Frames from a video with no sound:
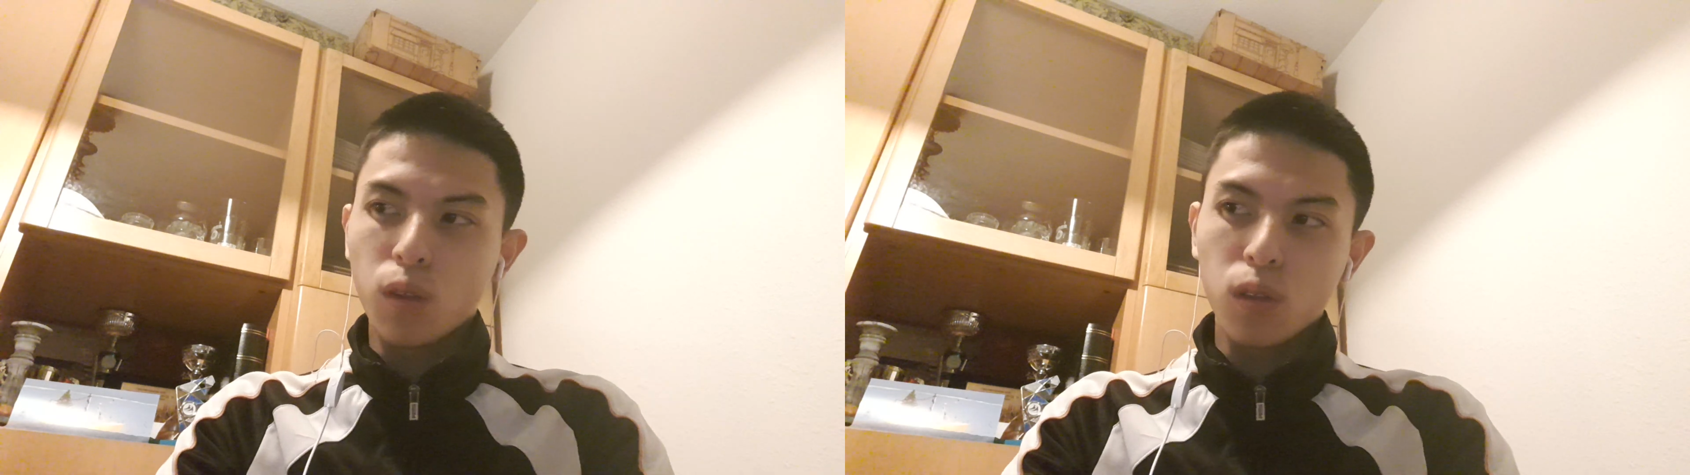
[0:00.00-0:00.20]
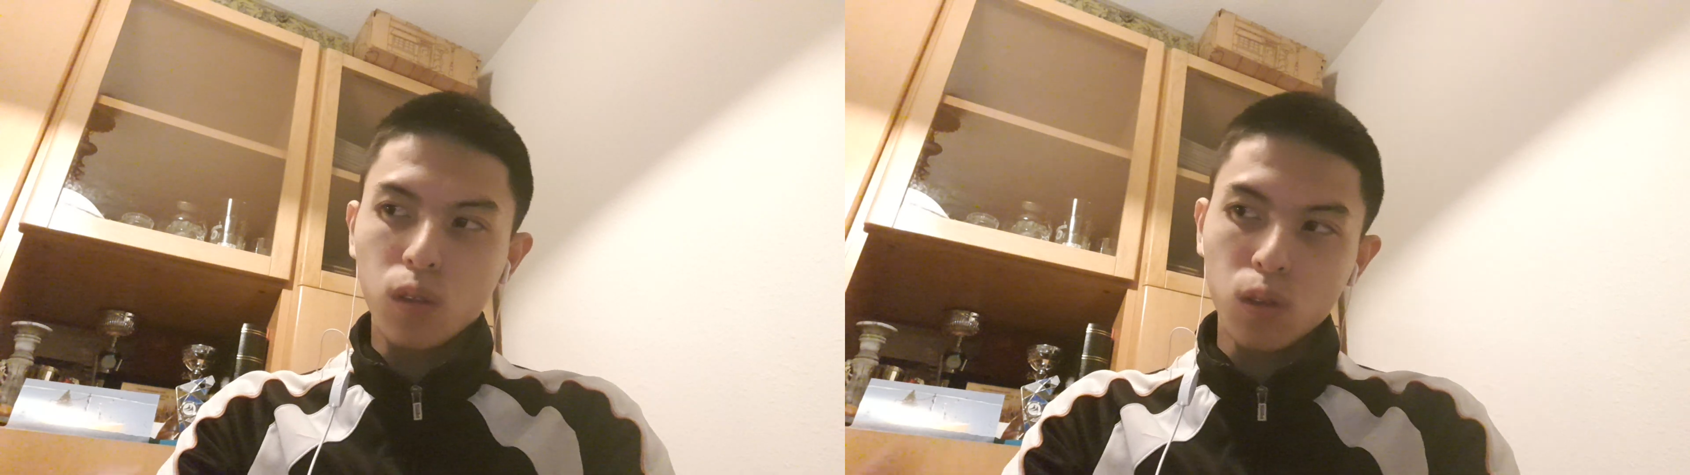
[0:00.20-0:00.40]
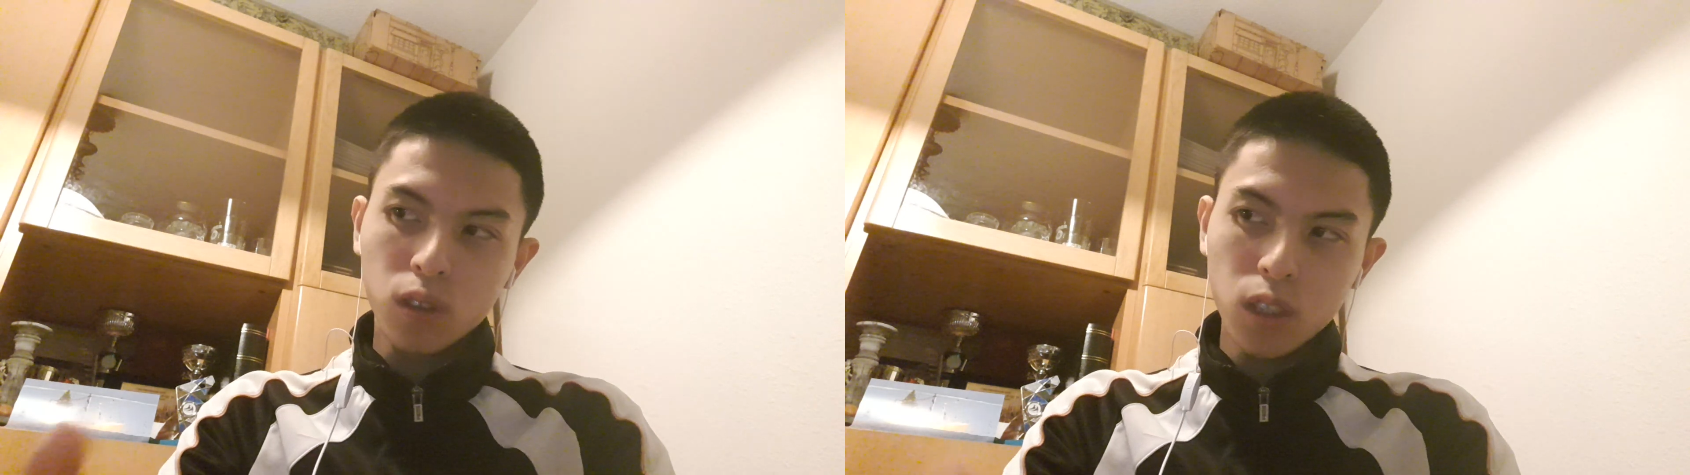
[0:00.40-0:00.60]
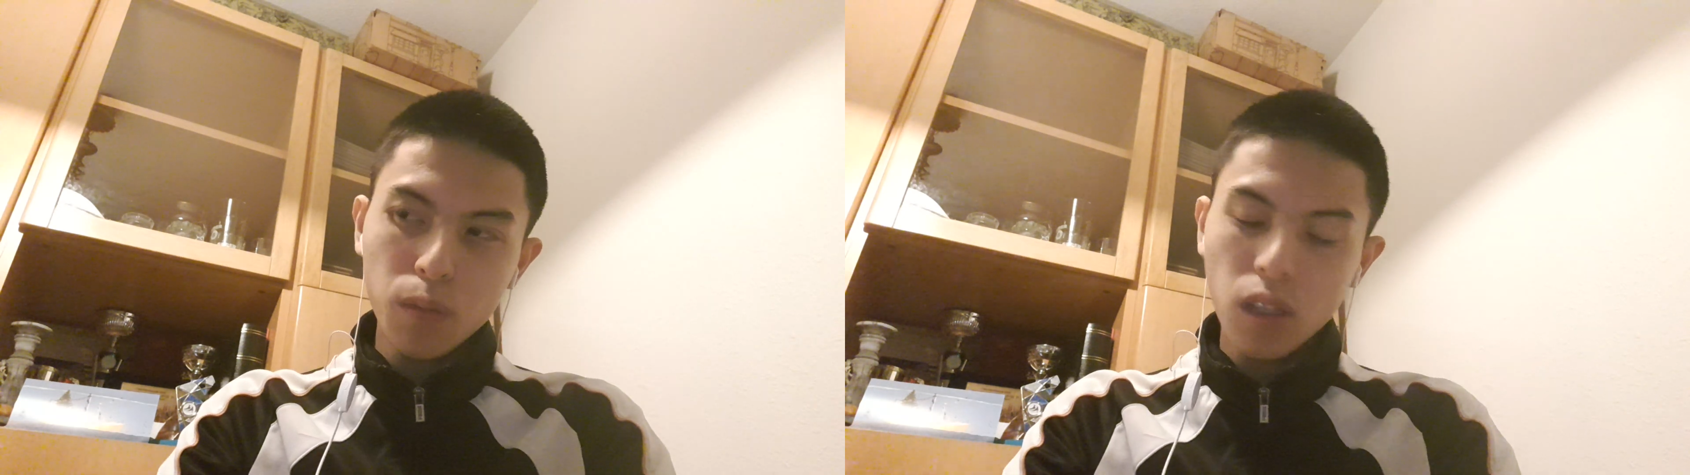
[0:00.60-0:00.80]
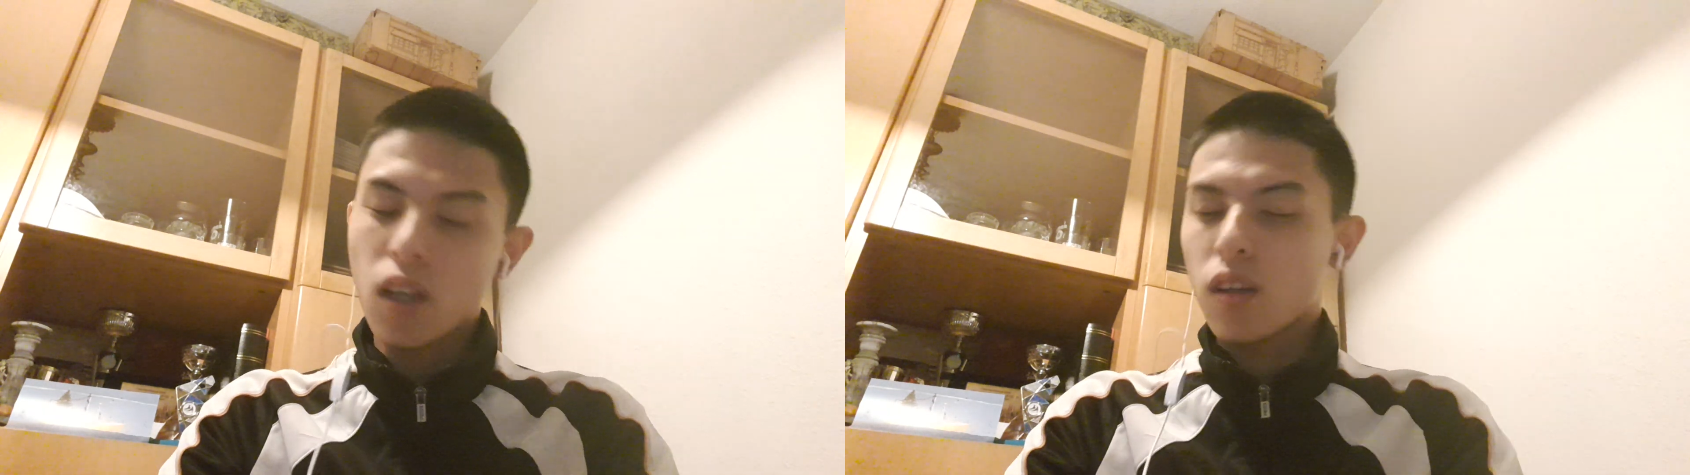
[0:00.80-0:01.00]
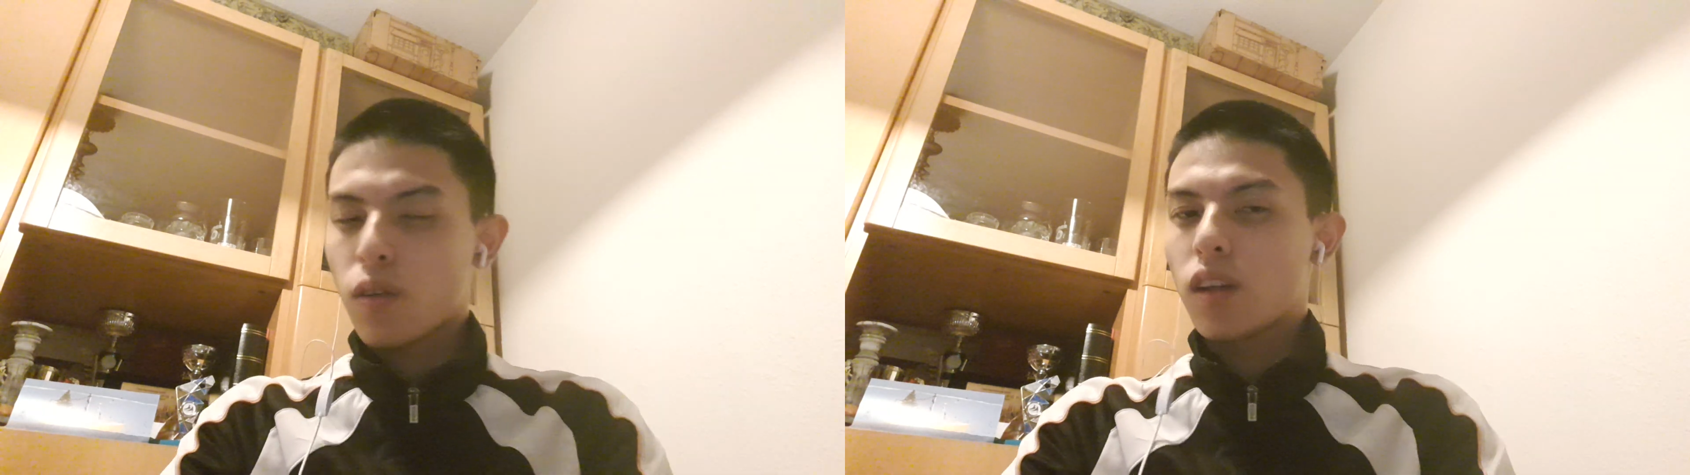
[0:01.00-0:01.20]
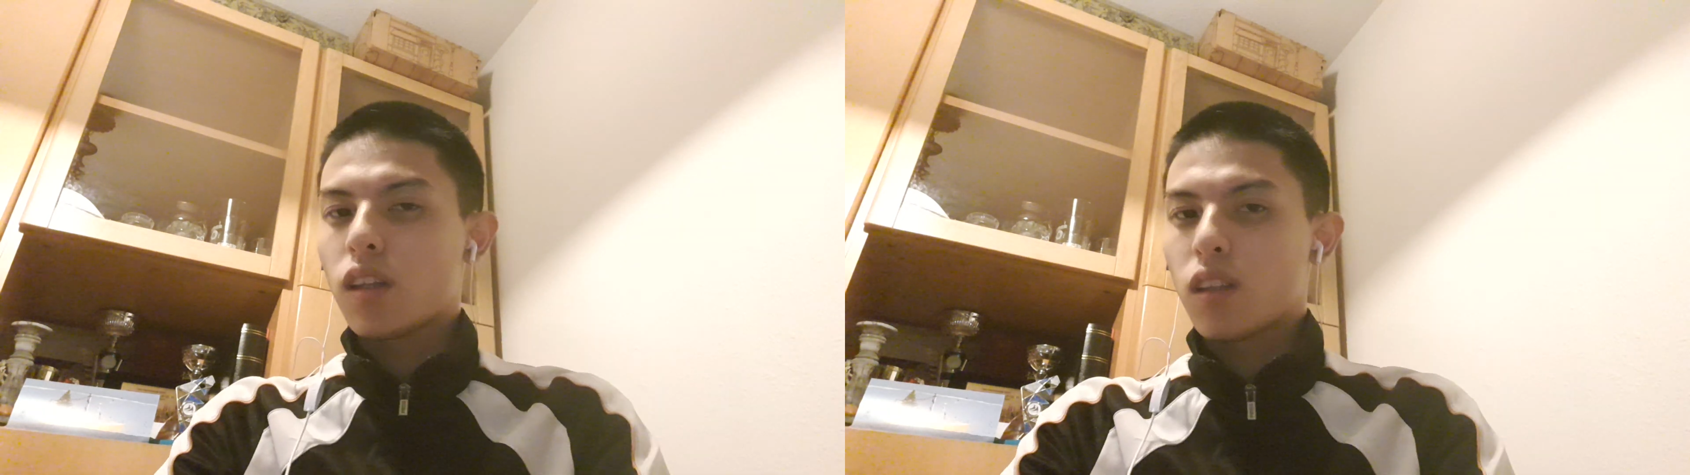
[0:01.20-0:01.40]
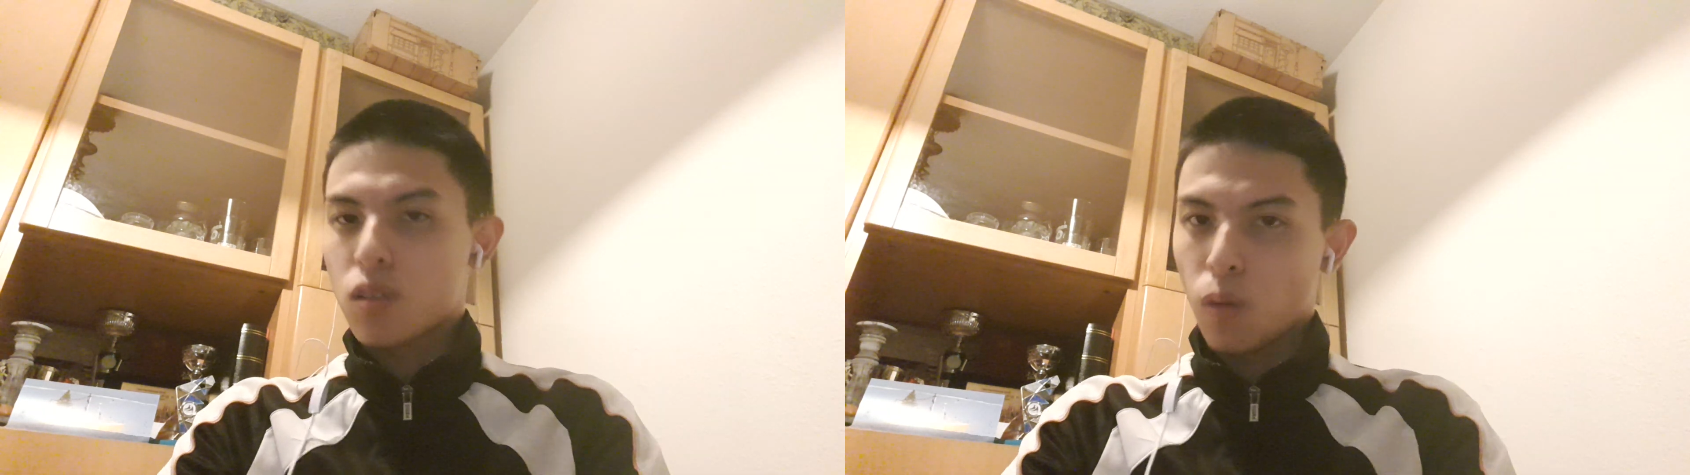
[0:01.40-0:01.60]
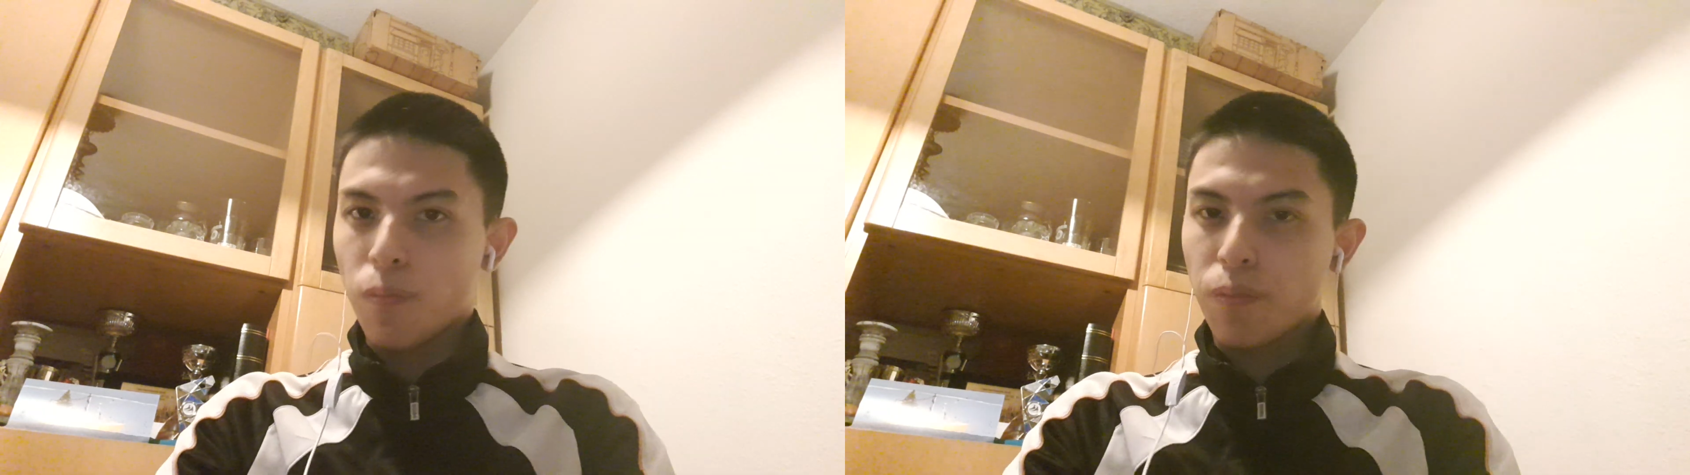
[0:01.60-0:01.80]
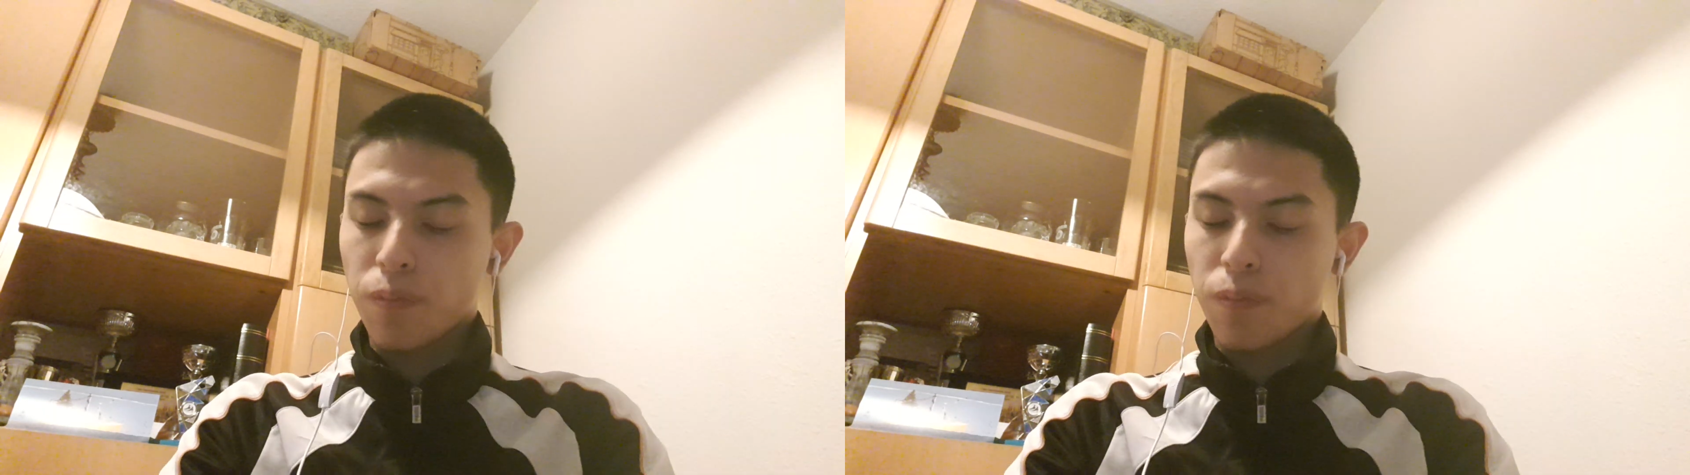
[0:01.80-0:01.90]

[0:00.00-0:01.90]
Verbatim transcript: 僕、どっちもね、ファンなんですよ。